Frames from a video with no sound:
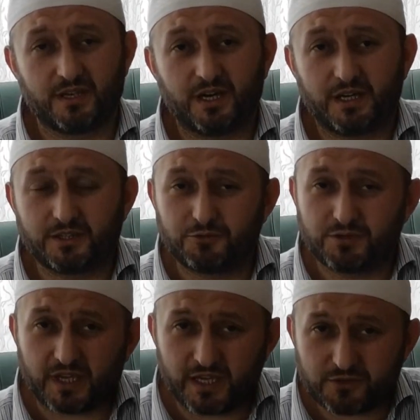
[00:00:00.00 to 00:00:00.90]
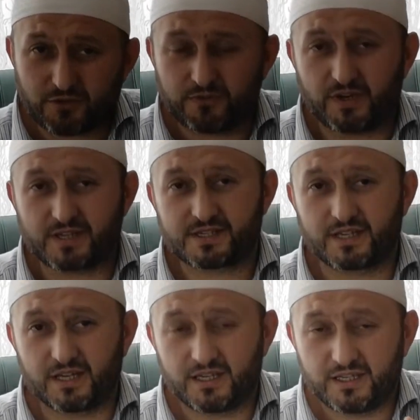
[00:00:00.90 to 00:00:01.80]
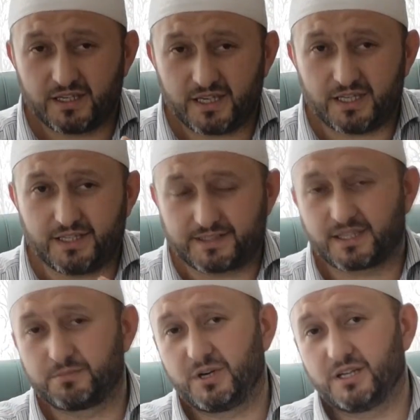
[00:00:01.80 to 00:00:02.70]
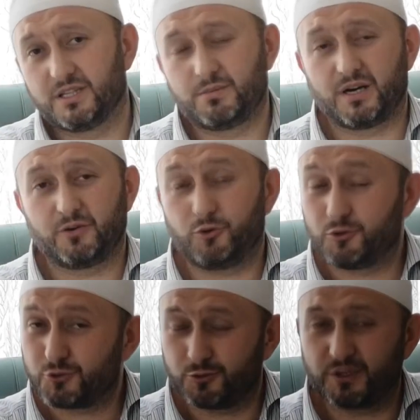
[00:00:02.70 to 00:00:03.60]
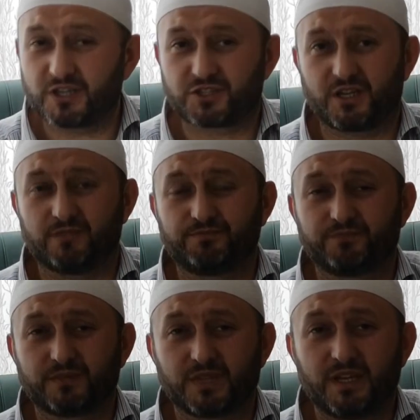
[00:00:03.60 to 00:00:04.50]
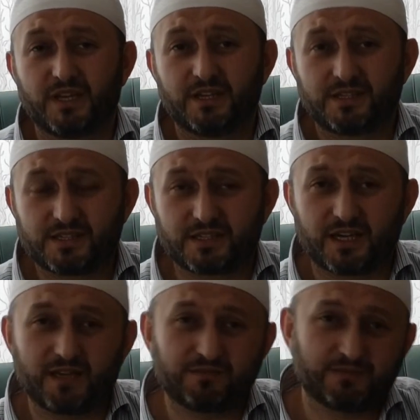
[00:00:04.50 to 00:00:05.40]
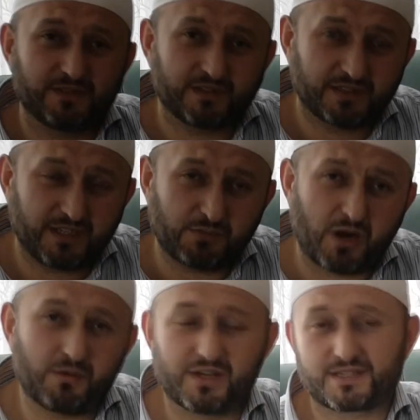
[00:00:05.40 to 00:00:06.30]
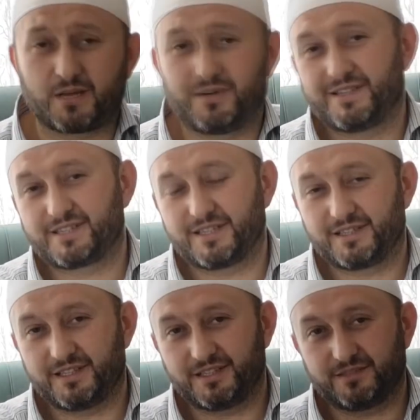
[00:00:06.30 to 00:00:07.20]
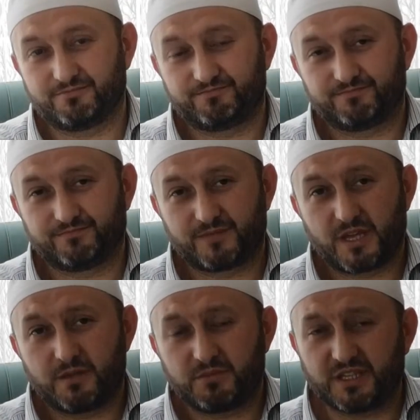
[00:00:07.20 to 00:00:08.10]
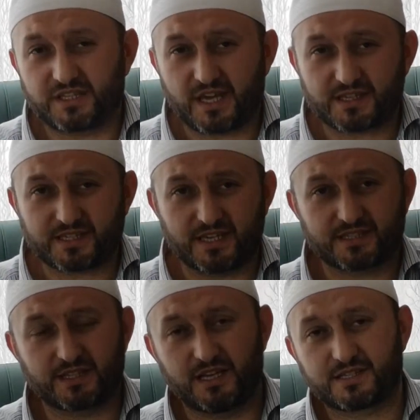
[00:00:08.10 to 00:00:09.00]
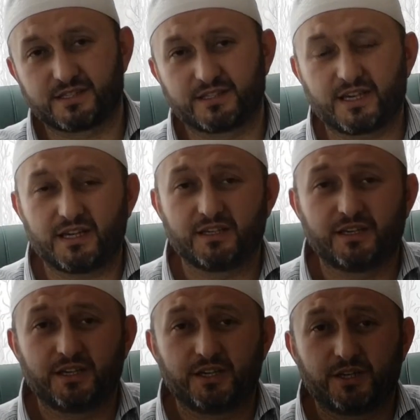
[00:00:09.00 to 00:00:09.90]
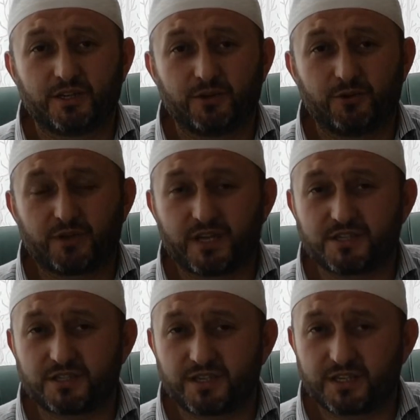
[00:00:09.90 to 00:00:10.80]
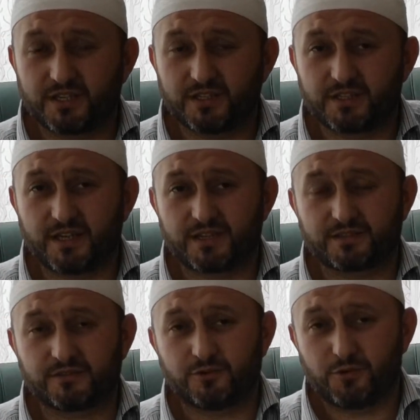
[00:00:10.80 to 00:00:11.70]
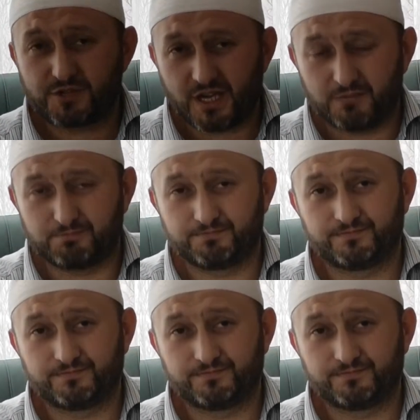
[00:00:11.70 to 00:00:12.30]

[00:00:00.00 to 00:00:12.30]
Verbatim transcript: Hani dünyaya çok fazla El etek bağlama, ölçülü yaşa. Zira İmam-ı Azam Hazretleri bir ders esnasında öğrencileri gelirler, hocam